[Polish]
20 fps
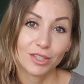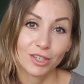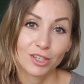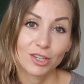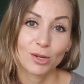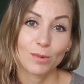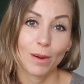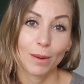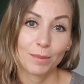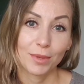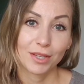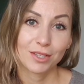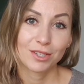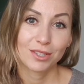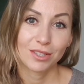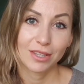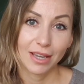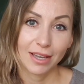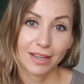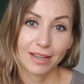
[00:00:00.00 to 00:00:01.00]
i trzeba
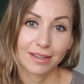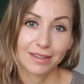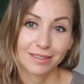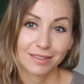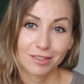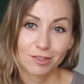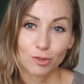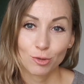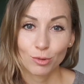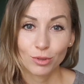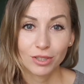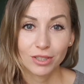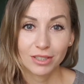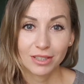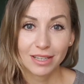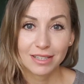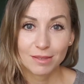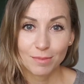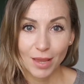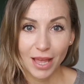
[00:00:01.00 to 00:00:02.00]
mieć te
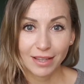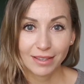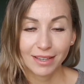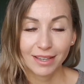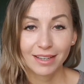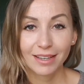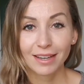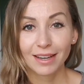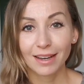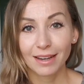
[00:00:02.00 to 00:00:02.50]
ciuchy na zmianę,